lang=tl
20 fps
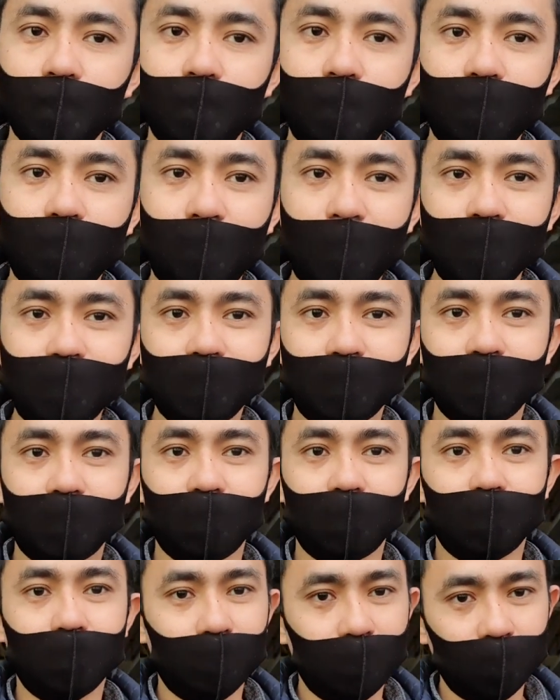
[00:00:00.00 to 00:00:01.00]
na klase.
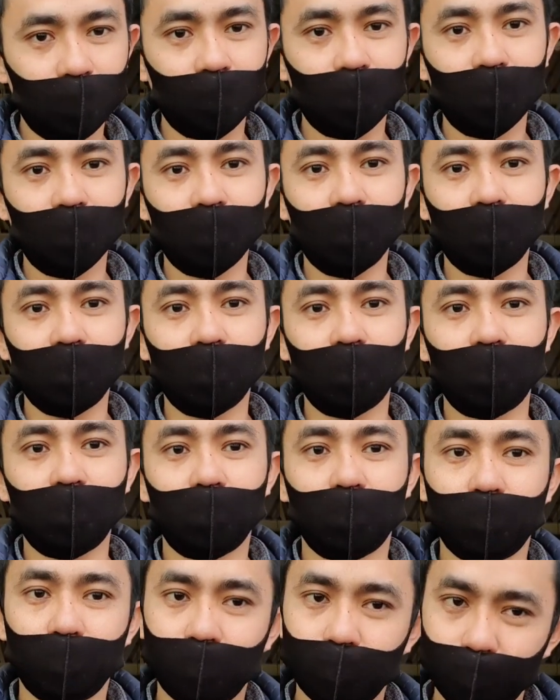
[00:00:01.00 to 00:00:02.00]
Pero
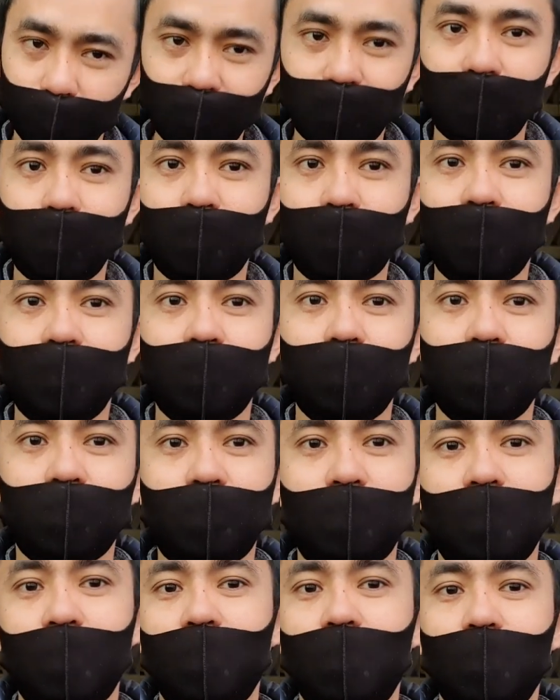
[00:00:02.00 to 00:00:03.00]
basta mag-enroll
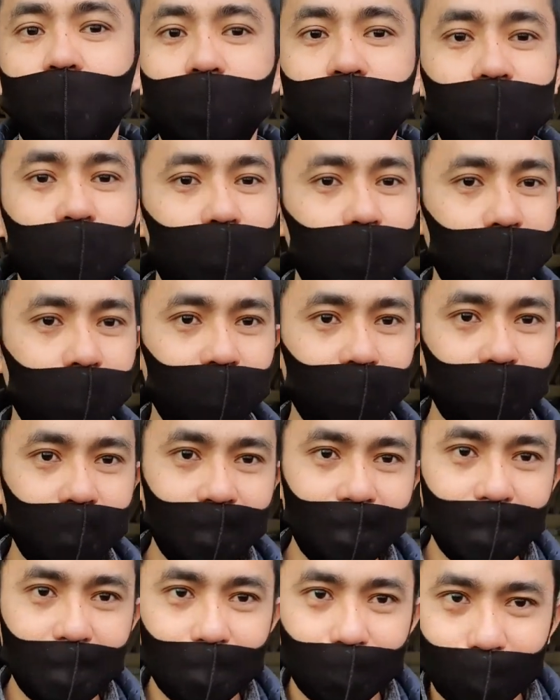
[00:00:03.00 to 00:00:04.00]
ka, huwag ka mag
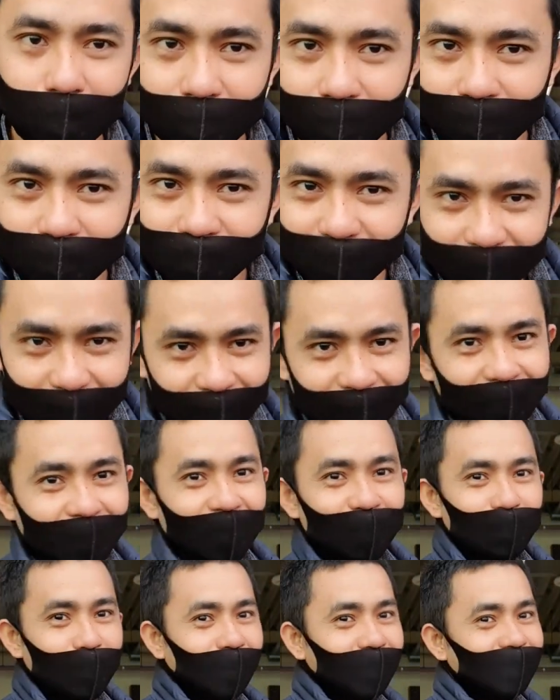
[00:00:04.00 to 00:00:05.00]
magsarili,
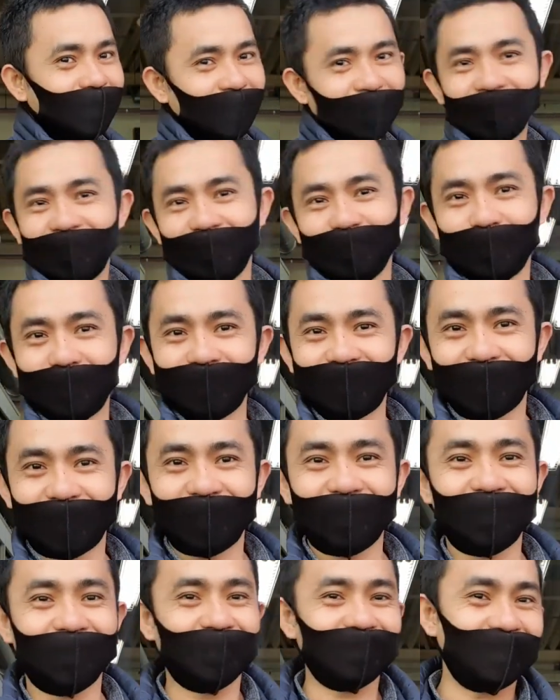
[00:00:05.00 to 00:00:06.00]
mag-study,
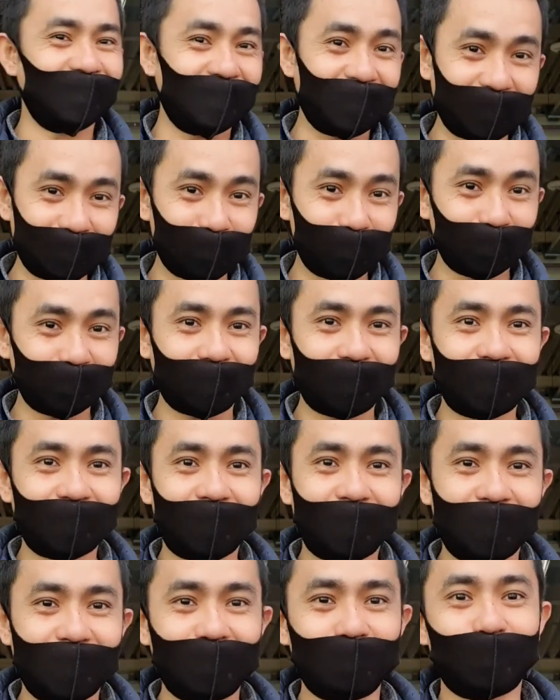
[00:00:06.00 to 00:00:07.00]
magsarili kasi hindi mo
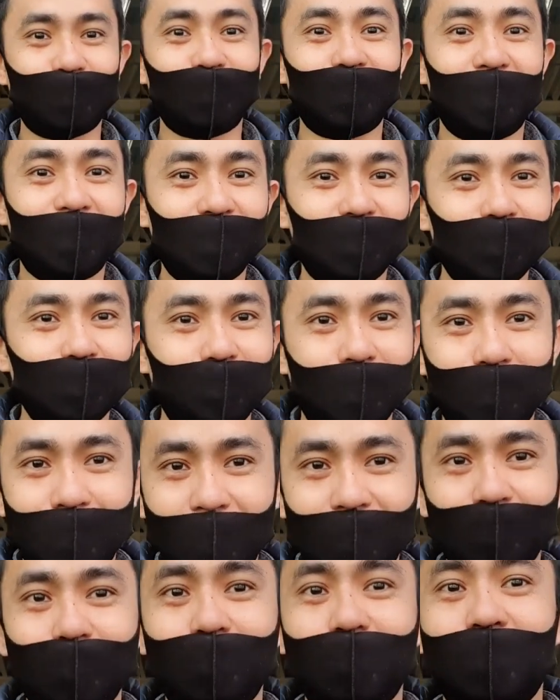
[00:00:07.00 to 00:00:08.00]
talaga alam kung anong
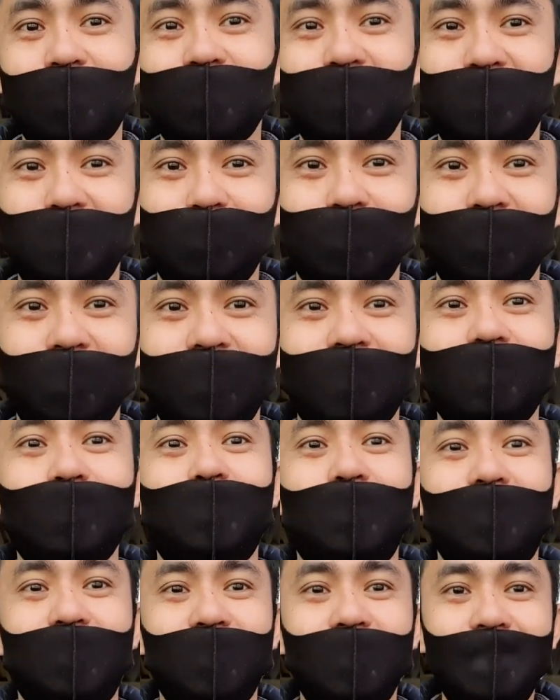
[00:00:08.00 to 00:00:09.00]
paano mo simulan
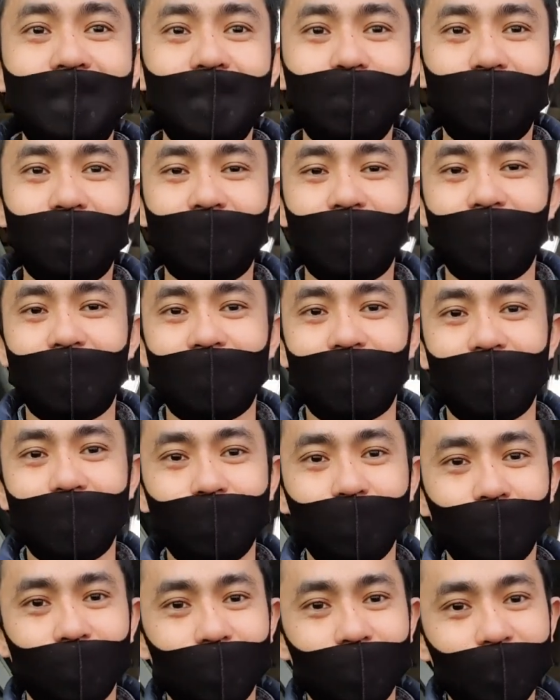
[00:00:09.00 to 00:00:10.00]
yung pag,
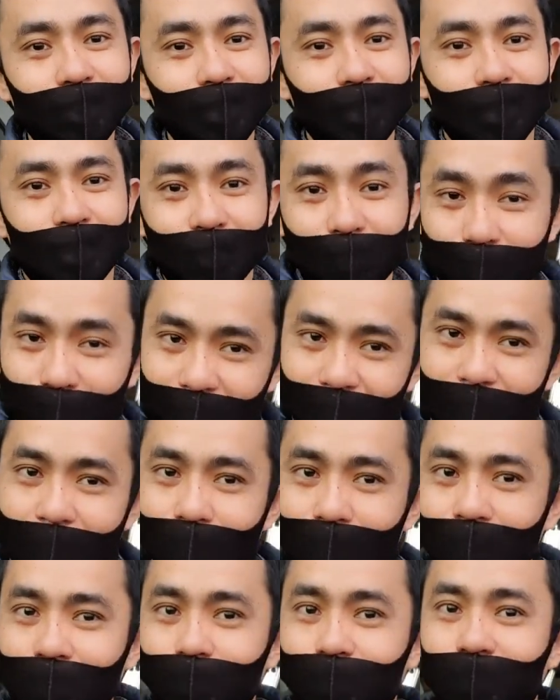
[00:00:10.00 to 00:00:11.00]
aaral mo. Yung
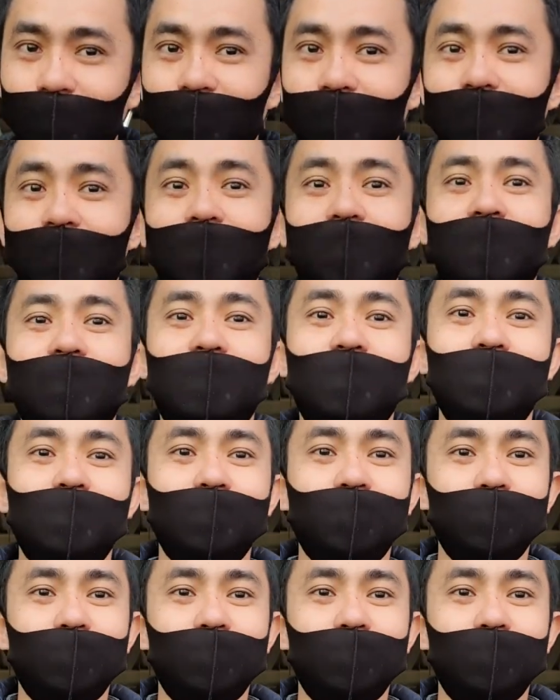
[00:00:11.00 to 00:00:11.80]
pangapat po ay eh,